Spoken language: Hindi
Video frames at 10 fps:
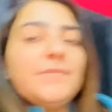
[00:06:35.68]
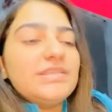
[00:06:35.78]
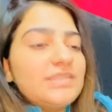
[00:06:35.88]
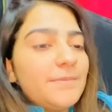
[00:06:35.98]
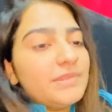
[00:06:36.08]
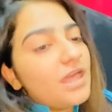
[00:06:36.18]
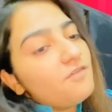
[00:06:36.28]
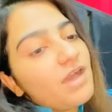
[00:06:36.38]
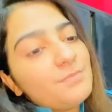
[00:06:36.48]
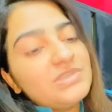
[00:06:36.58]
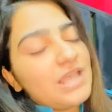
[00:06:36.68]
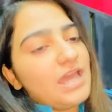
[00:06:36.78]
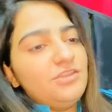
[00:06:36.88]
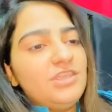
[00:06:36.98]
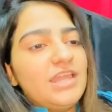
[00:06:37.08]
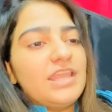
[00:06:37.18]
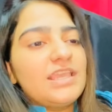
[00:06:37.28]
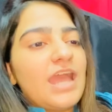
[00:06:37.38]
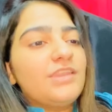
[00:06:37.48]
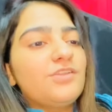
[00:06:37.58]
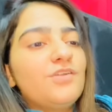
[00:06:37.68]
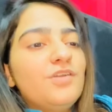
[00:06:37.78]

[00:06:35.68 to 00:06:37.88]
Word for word: बस ये बताओ वापस आ रही हो या नहीं आ रही हो